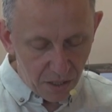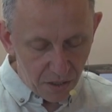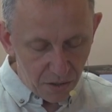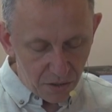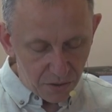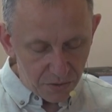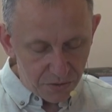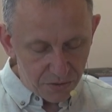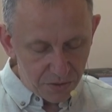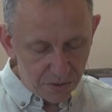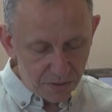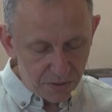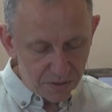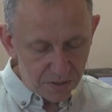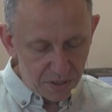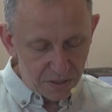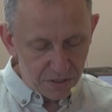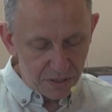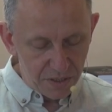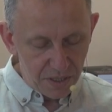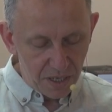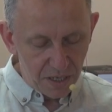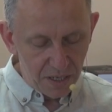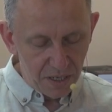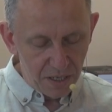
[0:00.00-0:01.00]
Od czego
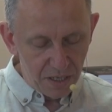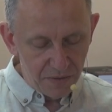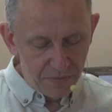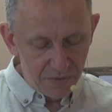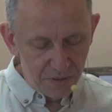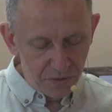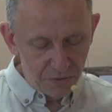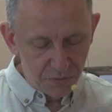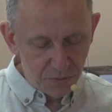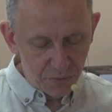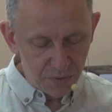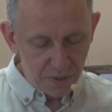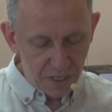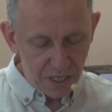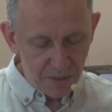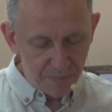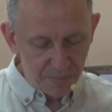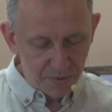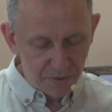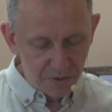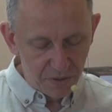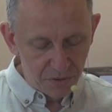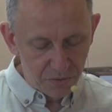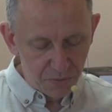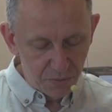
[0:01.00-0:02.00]
zaczyna Lelewel
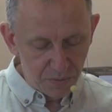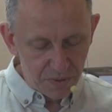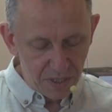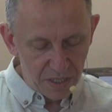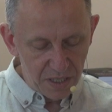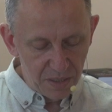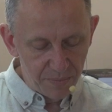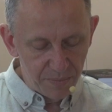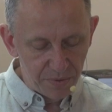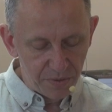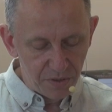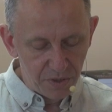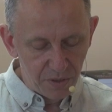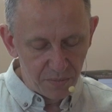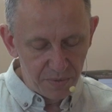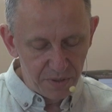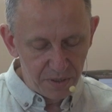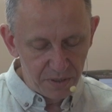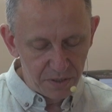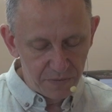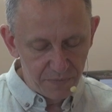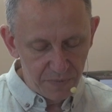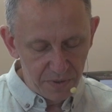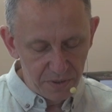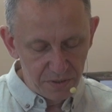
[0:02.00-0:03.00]
szukanie
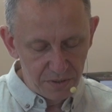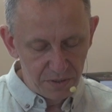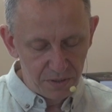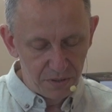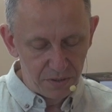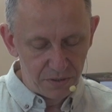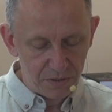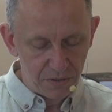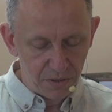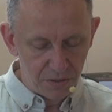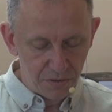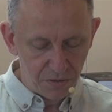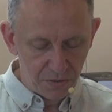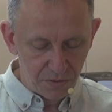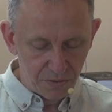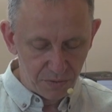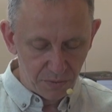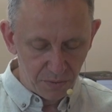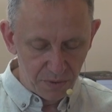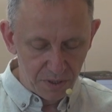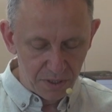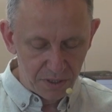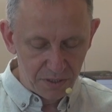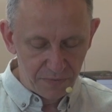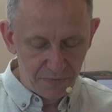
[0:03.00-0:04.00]
podobieństw między historią
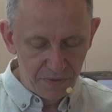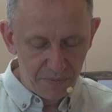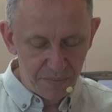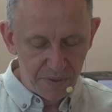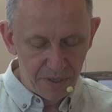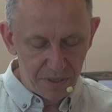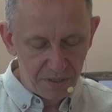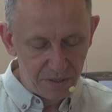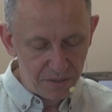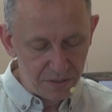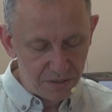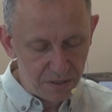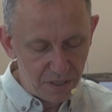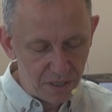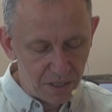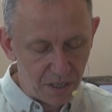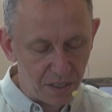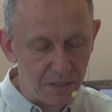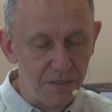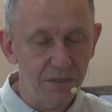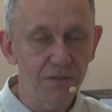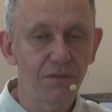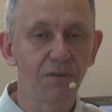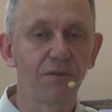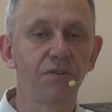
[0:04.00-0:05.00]
królestw iberyjskich a
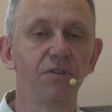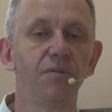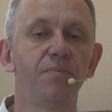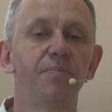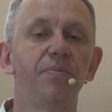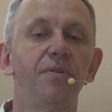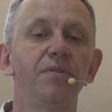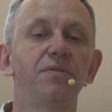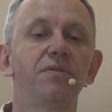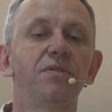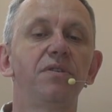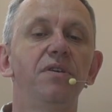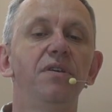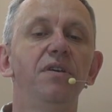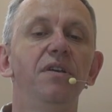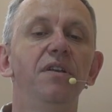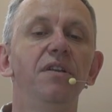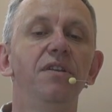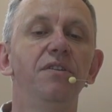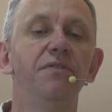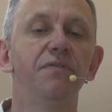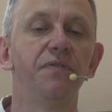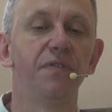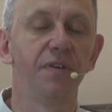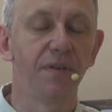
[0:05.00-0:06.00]
historią Polski i
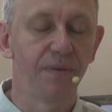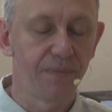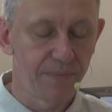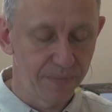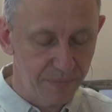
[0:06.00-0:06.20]
Litwy?